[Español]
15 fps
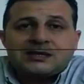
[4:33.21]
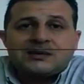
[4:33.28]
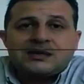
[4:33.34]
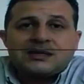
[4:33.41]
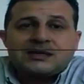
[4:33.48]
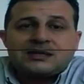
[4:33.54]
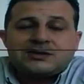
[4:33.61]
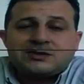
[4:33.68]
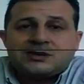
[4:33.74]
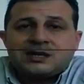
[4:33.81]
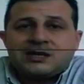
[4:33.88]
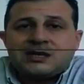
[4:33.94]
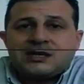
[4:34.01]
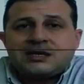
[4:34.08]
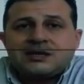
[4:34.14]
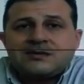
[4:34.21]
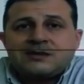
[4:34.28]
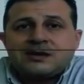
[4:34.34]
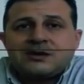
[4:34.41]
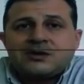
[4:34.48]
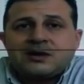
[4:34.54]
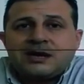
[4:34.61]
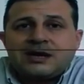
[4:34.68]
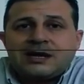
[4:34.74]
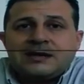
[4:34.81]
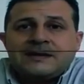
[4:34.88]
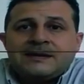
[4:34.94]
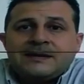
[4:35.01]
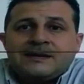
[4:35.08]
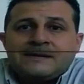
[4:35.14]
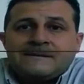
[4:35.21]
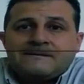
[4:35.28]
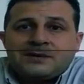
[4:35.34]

actividad a nivel nacional y a nivel local,